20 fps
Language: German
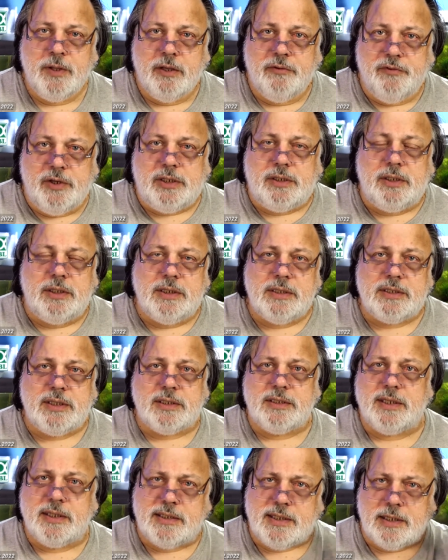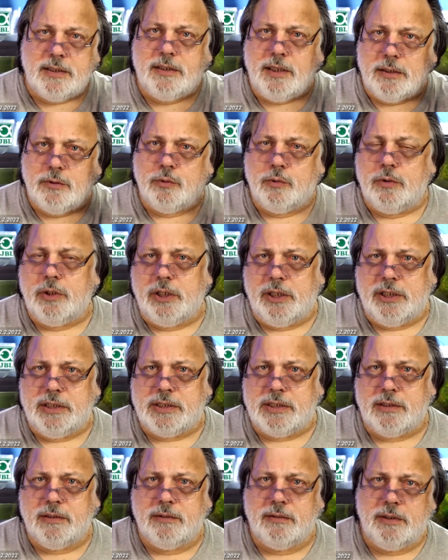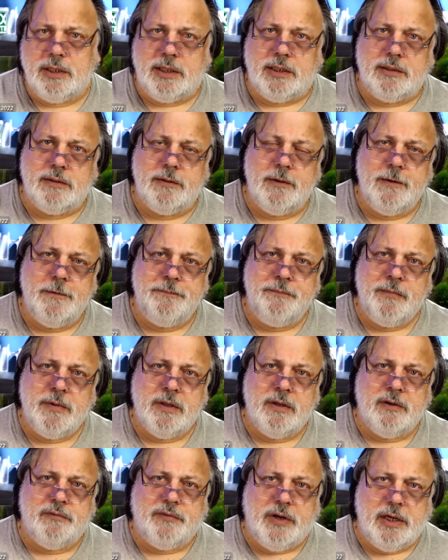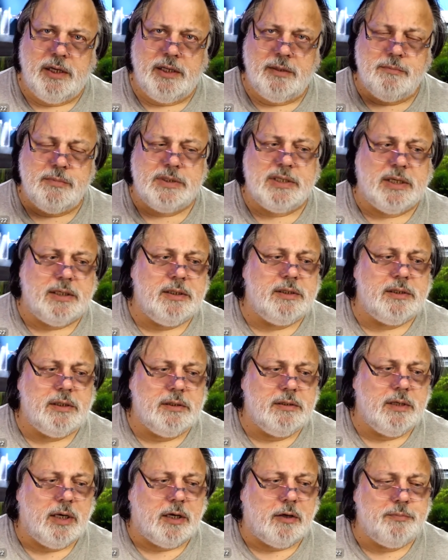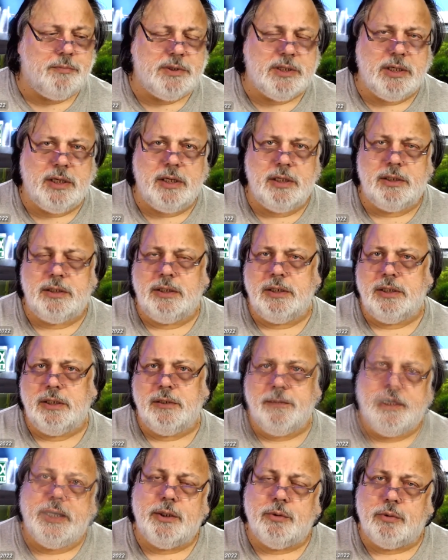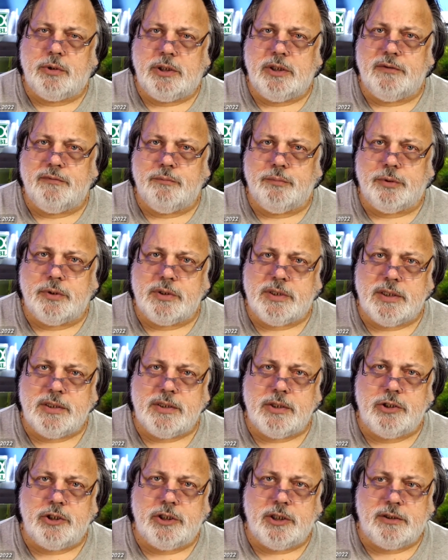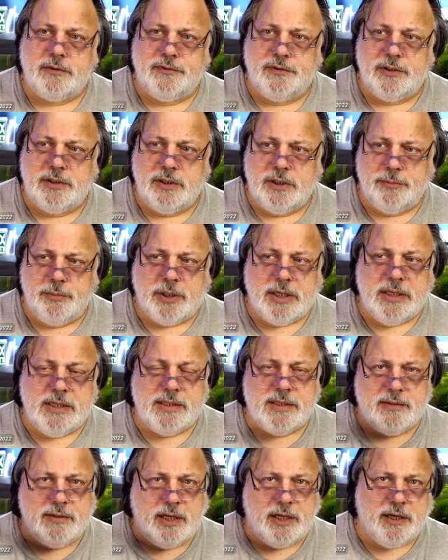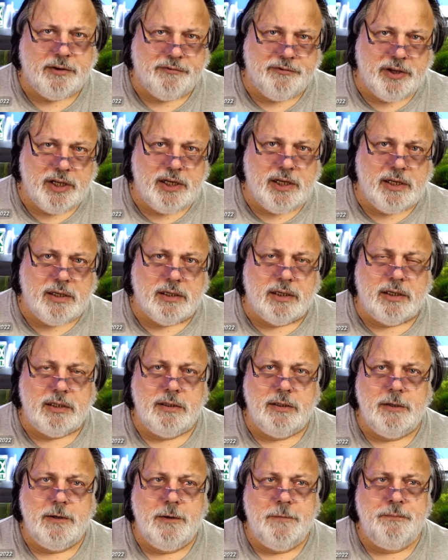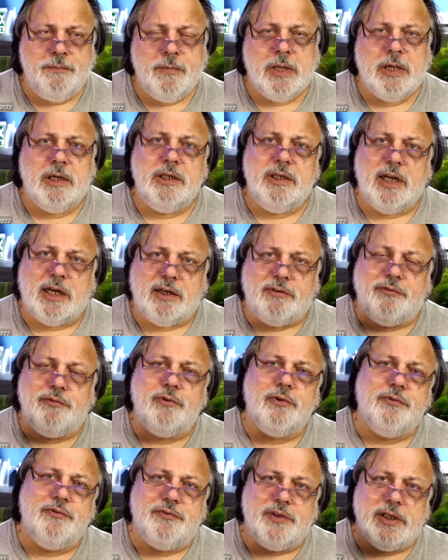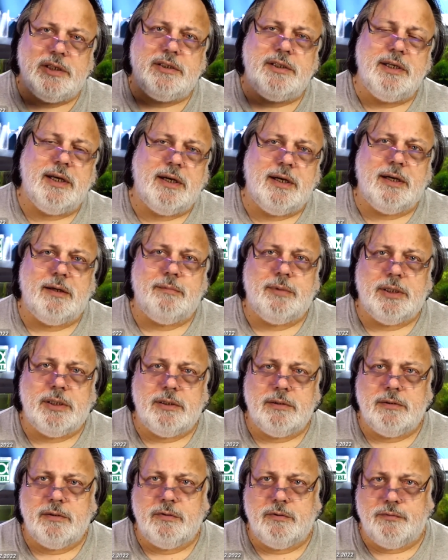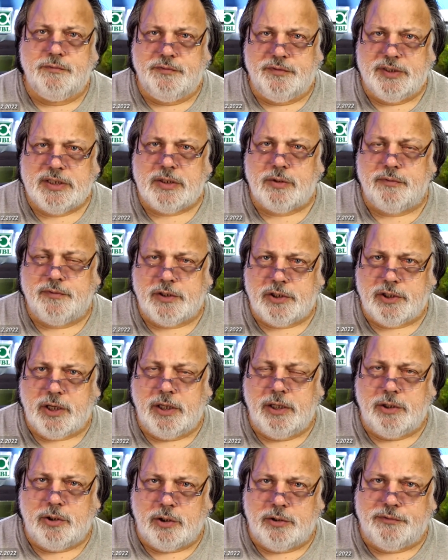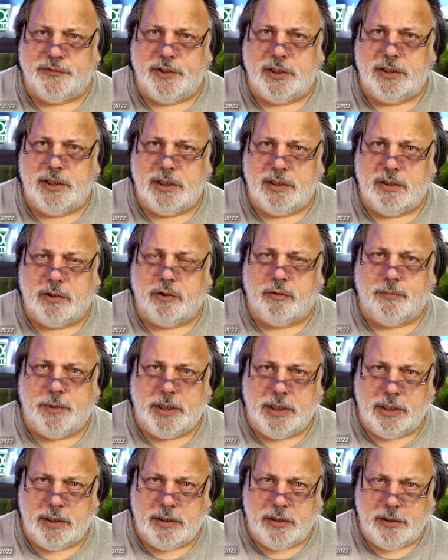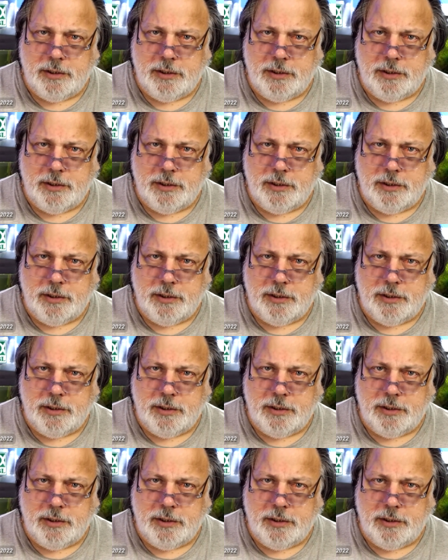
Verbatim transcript: Wichtig ist, dass der Sand dann unten ist, ja. Weil im Sand hauptsächlich die reduktiven Prozesse stattfinden, im Kies eher weniger. Dafür wird dir aber, wirst du wahrscheinlich öfter dann auch mal